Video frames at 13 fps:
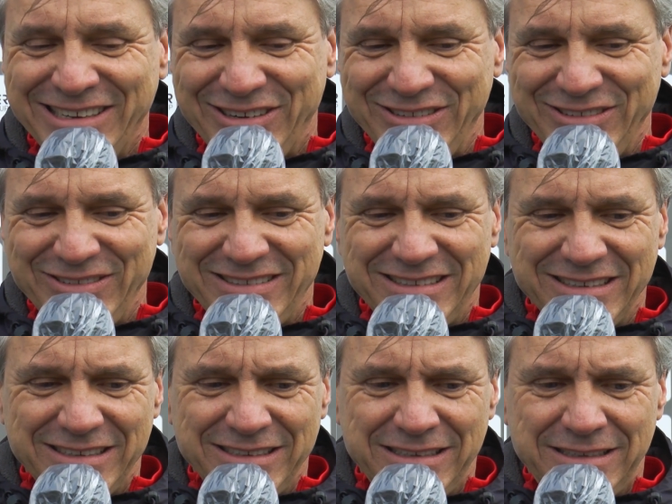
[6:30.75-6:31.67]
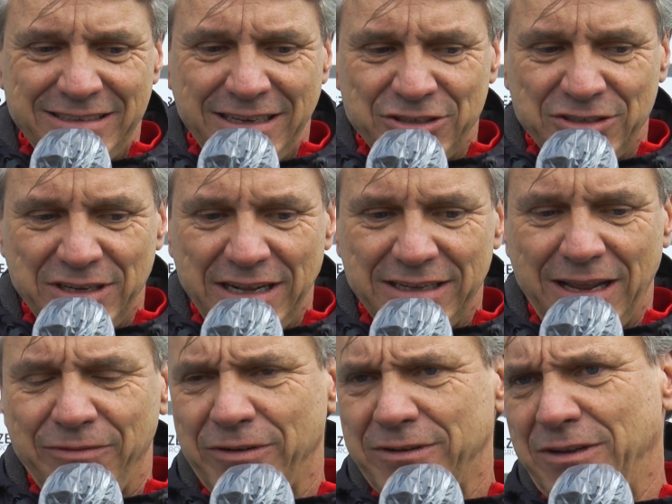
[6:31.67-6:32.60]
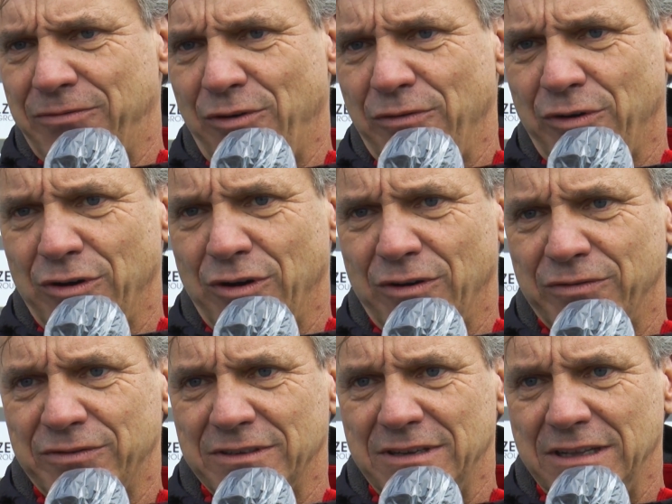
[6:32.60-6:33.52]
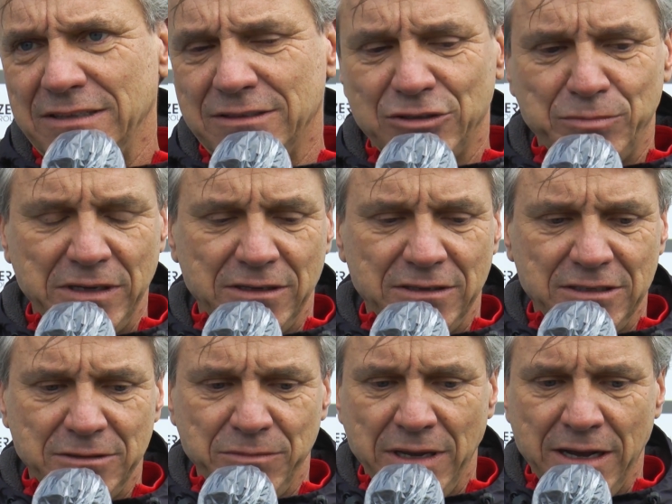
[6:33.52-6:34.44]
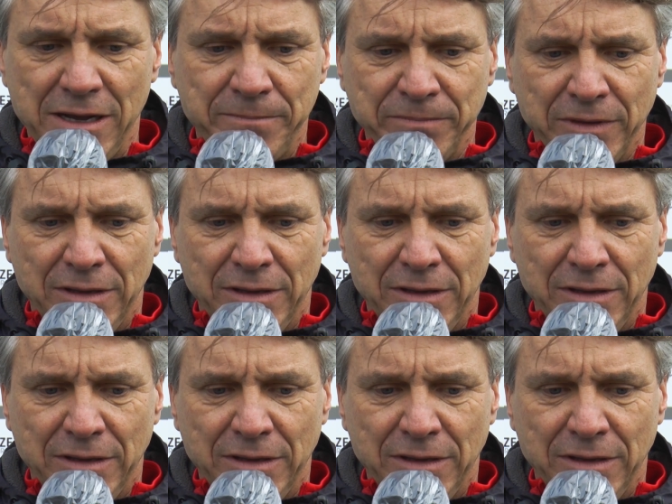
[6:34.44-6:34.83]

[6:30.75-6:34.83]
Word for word: Und äh, dann steigt einfach die Vorfreude auf das letzte Spiel in diesem Jahr.